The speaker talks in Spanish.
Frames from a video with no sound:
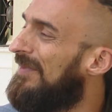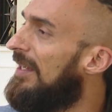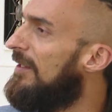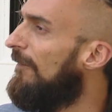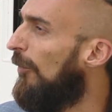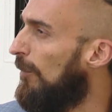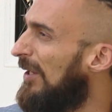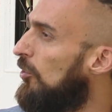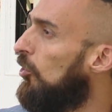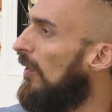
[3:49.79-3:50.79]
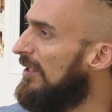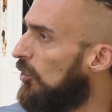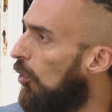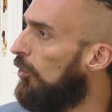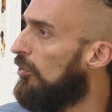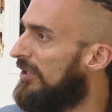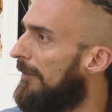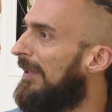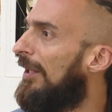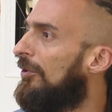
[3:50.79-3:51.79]
desinformación o
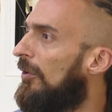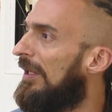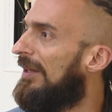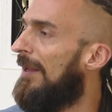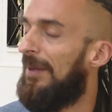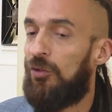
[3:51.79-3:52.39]
desconocimiento del tema.